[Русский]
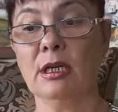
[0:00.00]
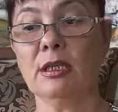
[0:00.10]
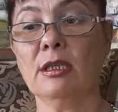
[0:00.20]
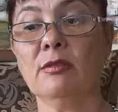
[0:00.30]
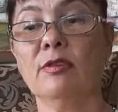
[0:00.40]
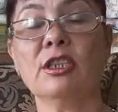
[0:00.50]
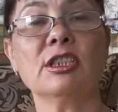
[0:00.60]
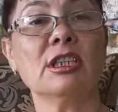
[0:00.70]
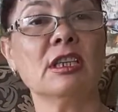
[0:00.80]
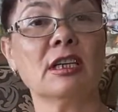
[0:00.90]
И э,
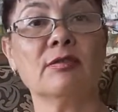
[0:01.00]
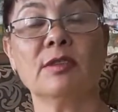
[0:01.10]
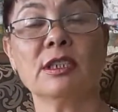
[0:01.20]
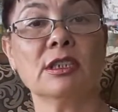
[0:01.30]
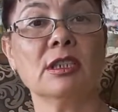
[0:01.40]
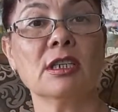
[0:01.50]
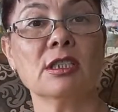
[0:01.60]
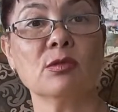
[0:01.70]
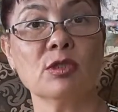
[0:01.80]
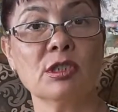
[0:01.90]
ваши, ваши
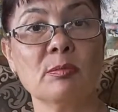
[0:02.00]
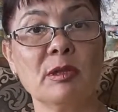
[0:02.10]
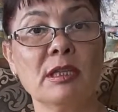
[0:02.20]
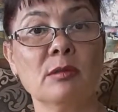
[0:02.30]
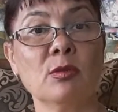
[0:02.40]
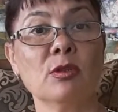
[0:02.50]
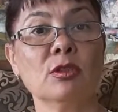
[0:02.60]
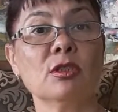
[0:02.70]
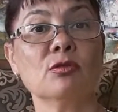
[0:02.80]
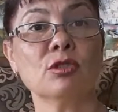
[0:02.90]
грандиозные планы
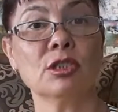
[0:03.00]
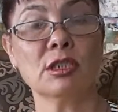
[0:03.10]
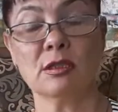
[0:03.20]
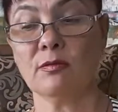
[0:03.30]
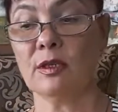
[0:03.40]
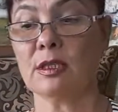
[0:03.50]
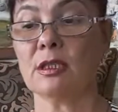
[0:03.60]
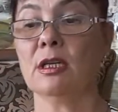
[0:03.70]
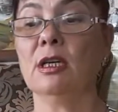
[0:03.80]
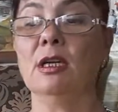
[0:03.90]
могут осуществиться,